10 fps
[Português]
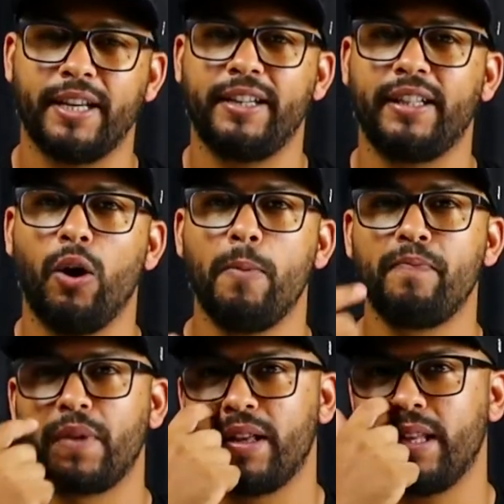Então,
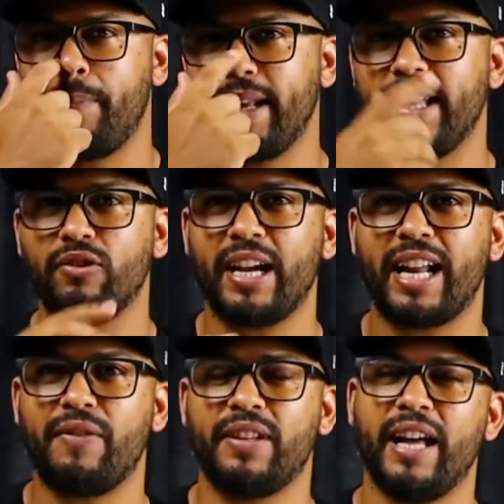dependendo da
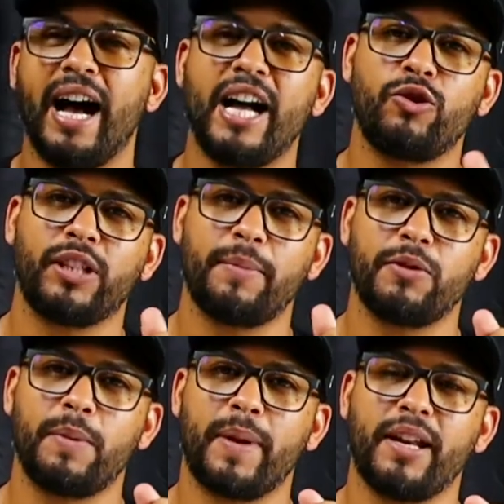gravidade ou até mesmo
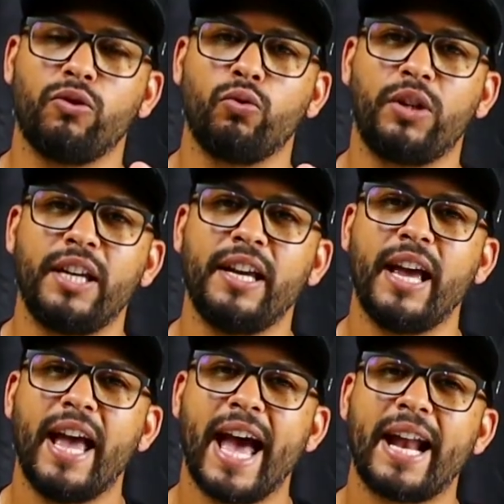dependendo do que
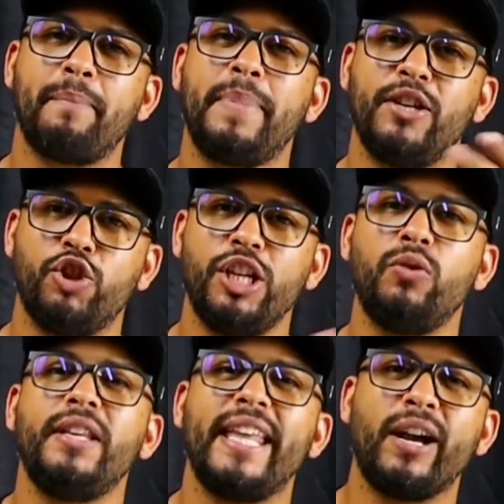era pedido e
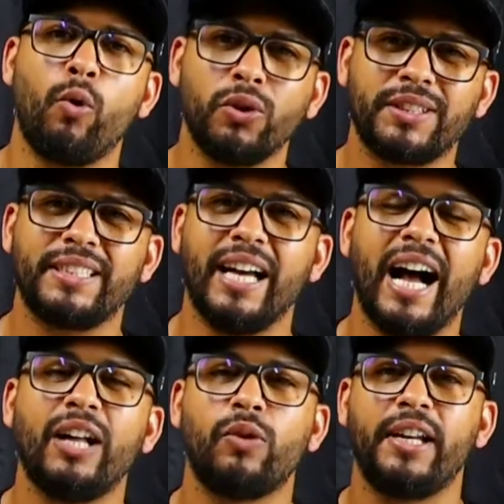
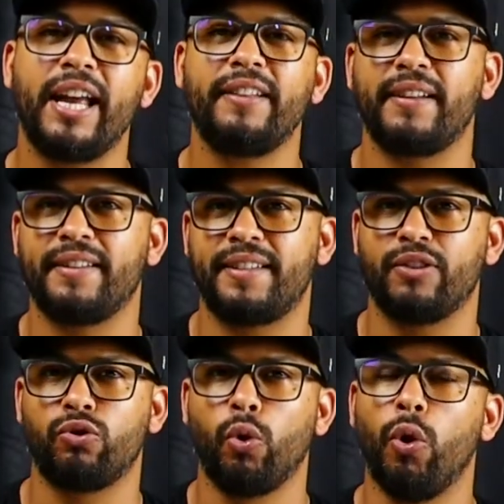negociado ali entre
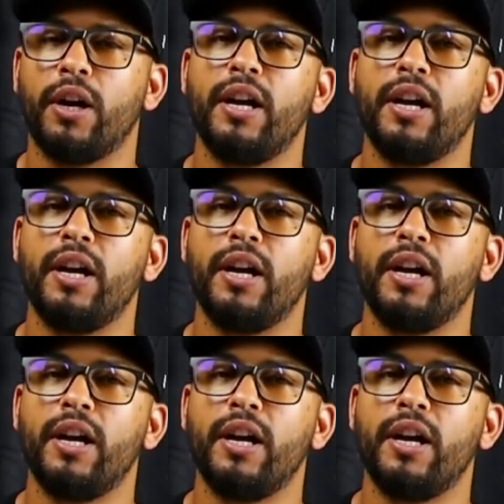setor